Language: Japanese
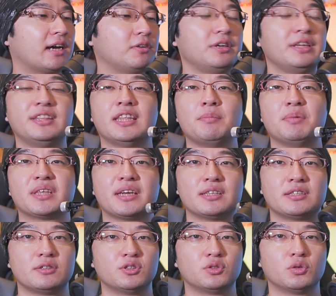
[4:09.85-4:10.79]
歩いてみた
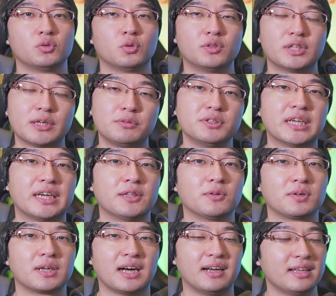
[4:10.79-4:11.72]
りすると、どんな風にな
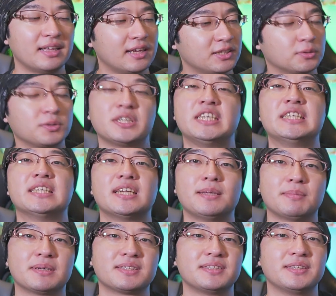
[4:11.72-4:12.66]
るのか、ちょっと気にな
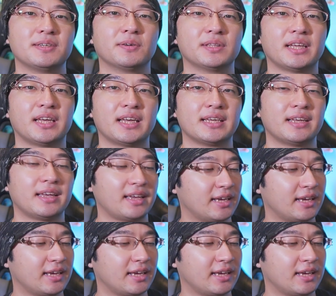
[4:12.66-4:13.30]
りますよね。